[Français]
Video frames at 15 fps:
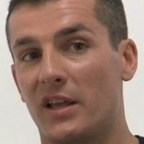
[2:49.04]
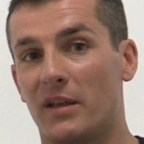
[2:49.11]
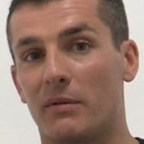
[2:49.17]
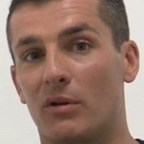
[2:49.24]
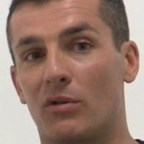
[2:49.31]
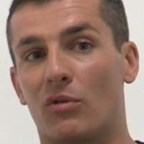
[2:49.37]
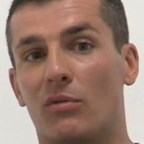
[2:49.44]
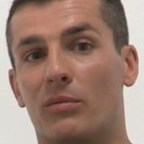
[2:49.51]
Et
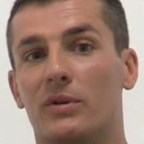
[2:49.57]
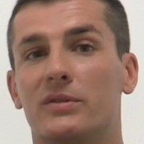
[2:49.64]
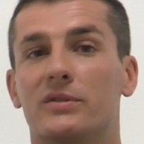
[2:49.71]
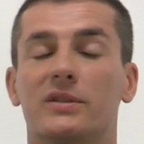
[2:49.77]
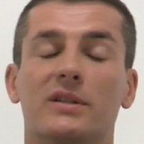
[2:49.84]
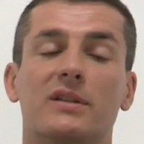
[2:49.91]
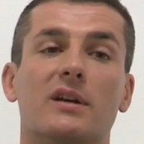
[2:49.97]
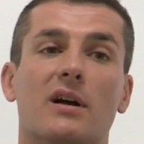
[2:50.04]
là, le
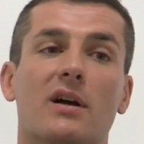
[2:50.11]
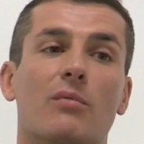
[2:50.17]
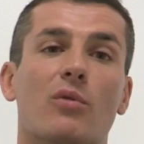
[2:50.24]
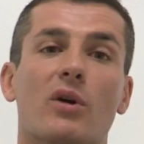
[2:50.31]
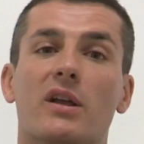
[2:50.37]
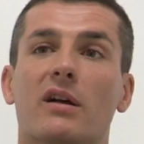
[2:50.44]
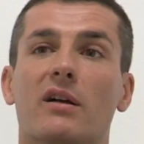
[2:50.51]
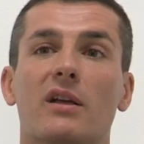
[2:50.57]
roman est un
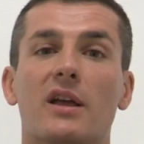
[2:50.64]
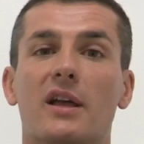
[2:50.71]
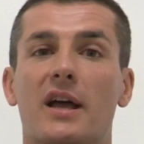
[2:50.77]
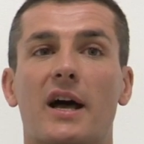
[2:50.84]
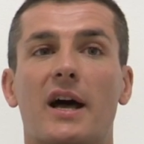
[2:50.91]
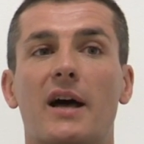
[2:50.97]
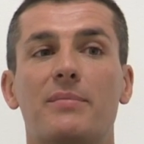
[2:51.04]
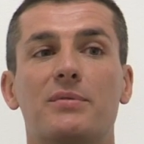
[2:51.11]
moyen
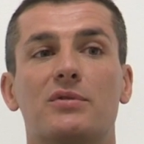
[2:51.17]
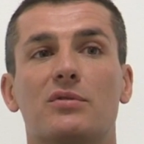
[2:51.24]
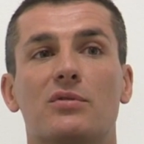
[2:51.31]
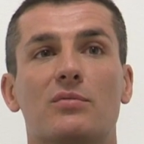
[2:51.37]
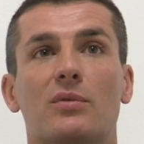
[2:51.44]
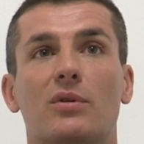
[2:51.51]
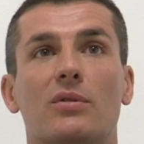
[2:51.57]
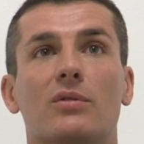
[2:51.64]

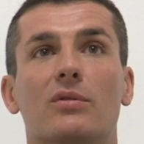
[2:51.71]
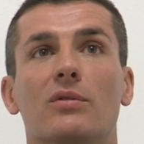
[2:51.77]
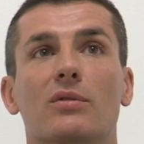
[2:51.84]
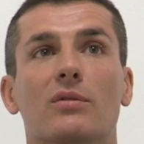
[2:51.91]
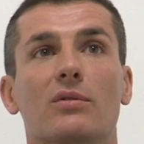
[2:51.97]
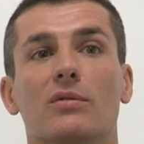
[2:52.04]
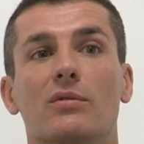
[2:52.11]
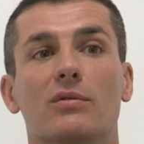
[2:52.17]
absolument
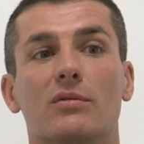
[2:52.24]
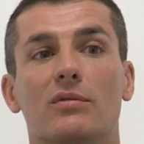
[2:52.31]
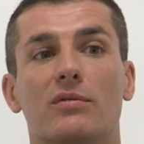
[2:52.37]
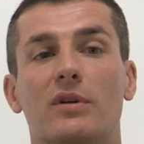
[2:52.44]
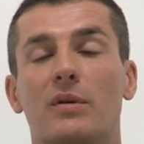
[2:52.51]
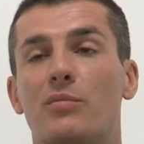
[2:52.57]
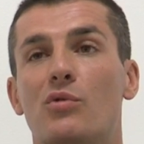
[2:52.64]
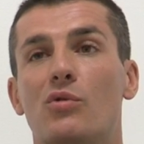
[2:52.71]
euh,
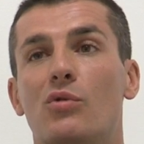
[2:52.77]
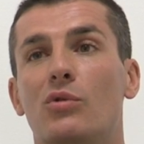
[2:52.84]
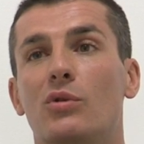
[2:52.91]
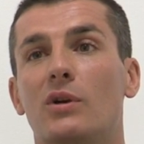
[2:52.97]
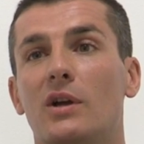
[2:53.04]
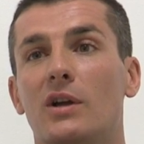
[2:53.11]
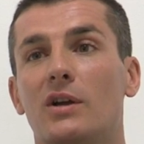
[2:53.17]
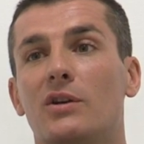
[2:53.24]

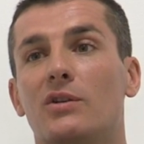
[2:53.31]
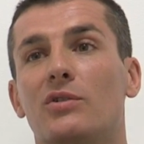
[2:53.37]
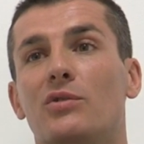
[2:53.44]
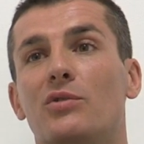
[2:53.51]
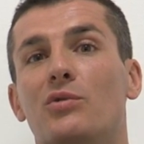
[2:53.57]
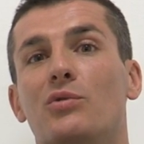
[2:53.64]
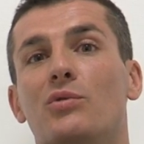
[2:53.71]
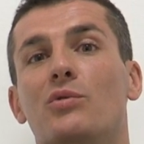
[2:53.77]
fabuleux
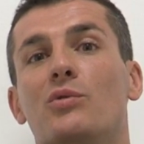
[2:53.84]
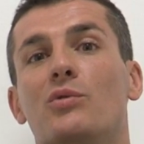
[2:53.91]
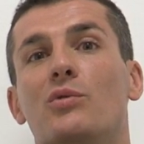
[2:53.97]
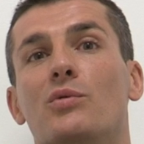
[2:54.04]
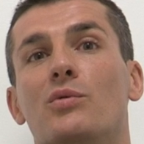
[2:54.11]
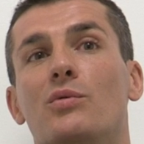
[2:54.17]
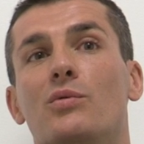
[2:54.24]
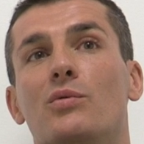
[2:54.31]
de
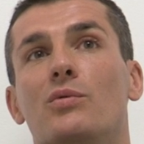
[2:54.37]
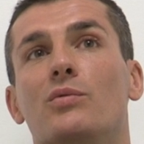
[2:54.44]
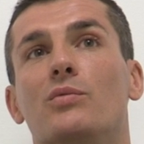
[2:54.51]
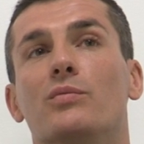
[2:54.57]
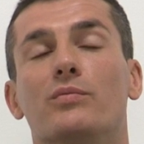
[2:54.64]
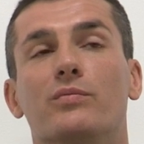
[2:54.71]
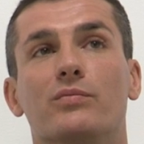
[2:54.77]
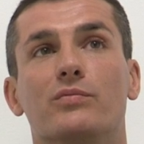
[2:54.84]

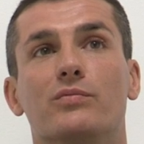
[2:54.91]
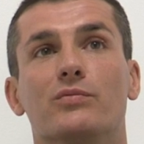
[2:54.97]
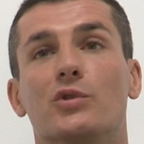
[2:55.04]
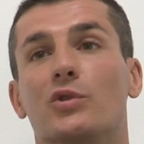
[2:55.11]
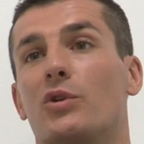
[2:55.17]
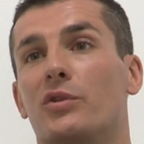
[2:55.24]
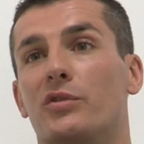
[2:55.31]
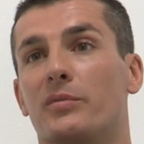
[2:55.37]

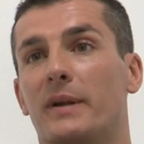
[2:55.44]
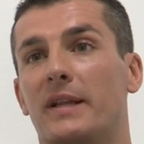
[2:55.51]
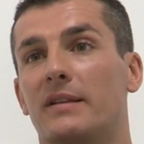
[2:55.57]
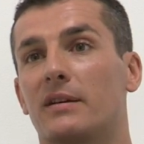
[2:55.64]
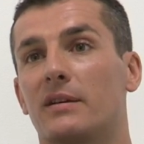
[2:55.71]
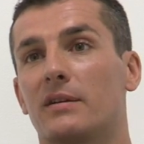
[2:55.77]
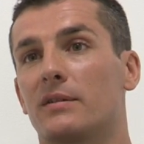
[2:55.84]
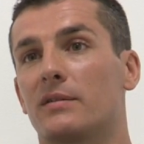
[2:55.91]

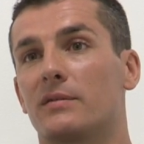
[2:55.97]
transmettre.